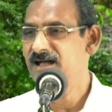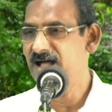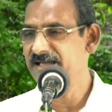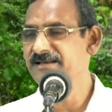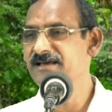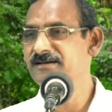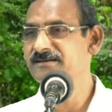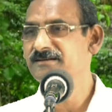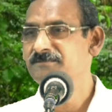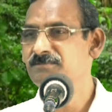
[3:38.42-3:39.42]
ఆయన
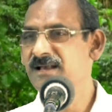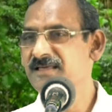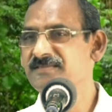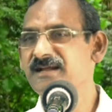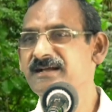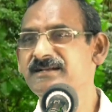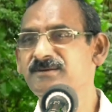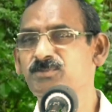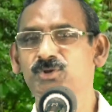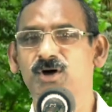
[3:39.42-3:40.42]
మనందరికంటే
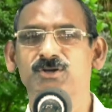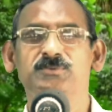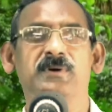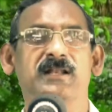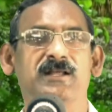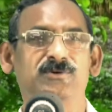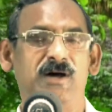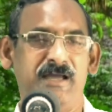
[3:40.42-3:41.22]
ముందు అనుమానాలు